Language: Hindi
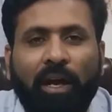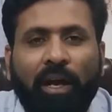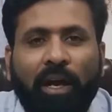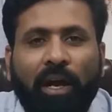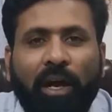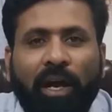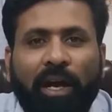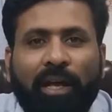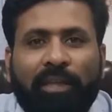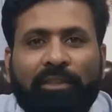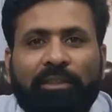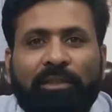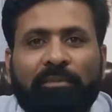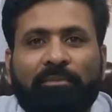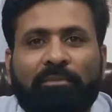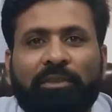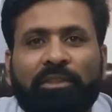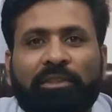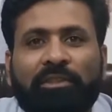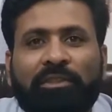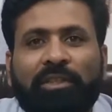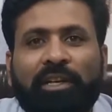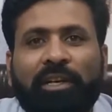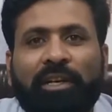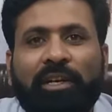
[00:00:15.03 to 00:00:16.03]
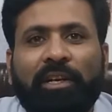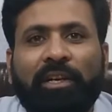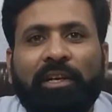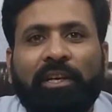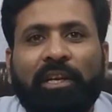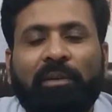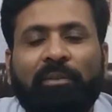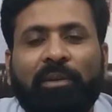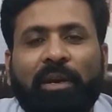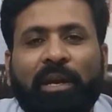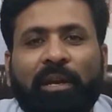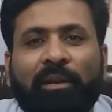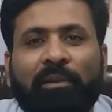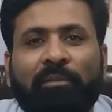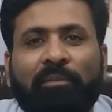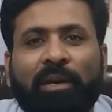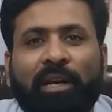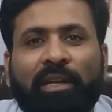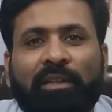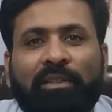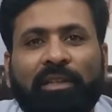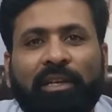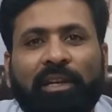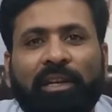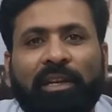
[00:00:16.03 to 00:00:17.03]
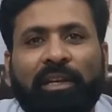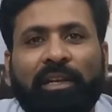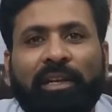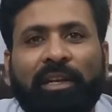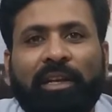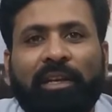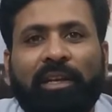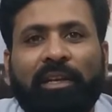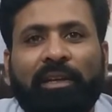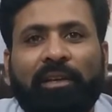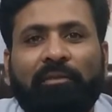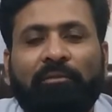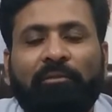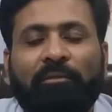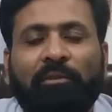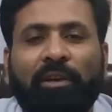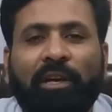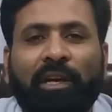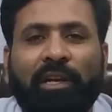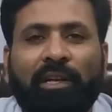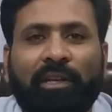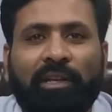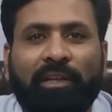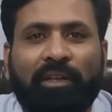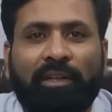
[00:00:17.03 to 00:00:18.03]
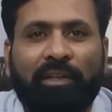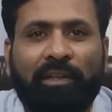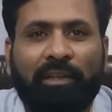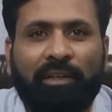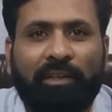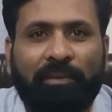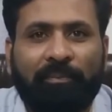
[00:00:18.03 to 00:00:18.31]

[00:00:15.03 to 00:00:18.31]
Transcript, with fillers: आज हम जिस कंट्री के बारे में बात करेंगे वो है टर्की